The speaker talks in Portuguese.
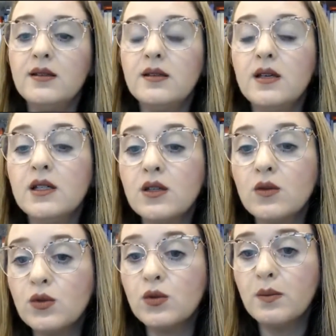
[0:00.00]
É, seja
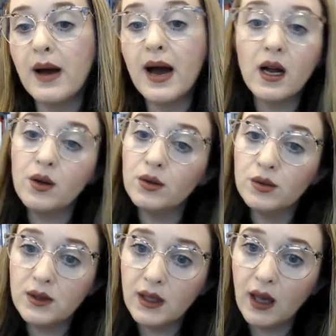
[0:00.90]
os
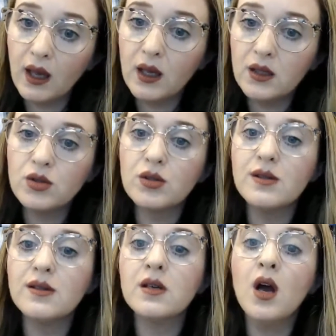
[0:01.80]

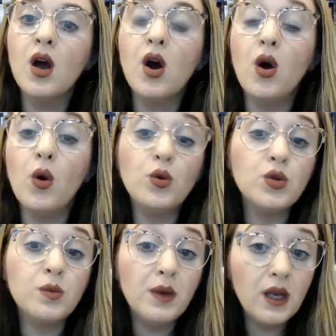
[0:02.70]
macronutrientes ou
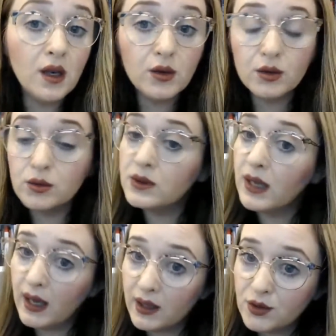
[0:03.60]
os
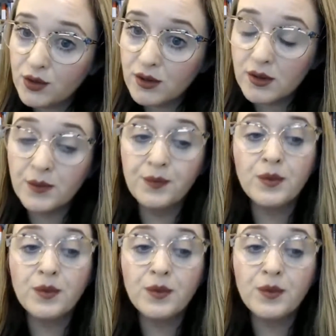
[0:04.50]
micronutrientes,